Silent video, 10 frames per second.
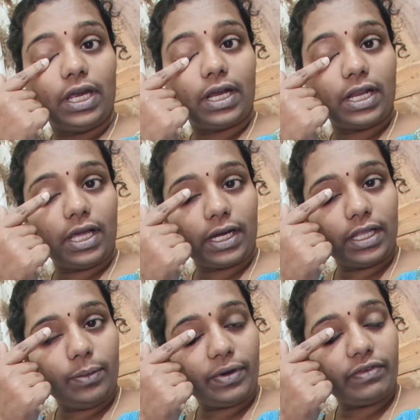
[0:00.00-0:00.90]
ఇక్కడ
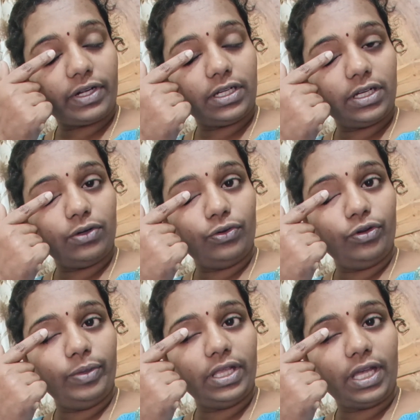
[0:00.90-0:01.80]
తాకింది పర్ఫెక్ట్గా గుడ్డు
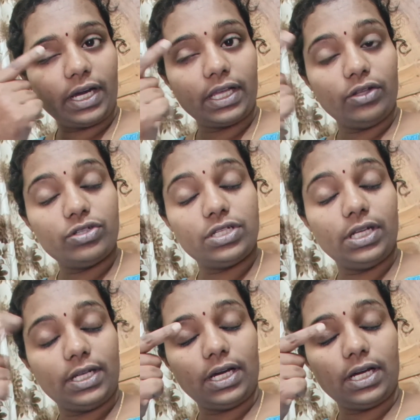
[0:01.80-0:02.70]
మీద తాకింది వచ్చి
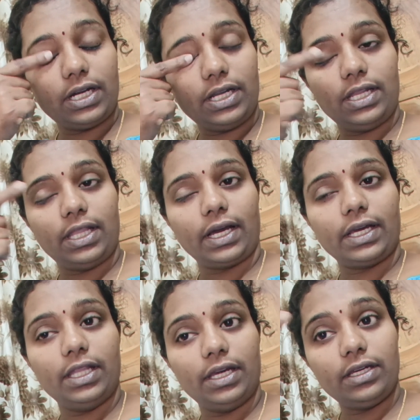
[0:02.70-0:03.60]
ఇట్లా ఇట్లా
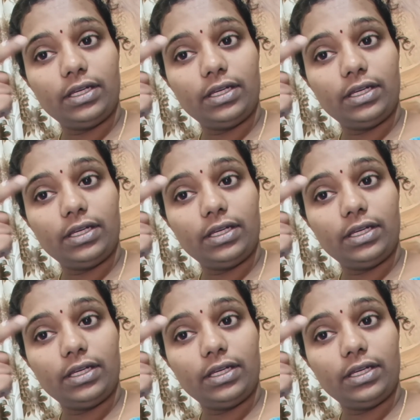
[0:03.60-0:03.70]
తాకింది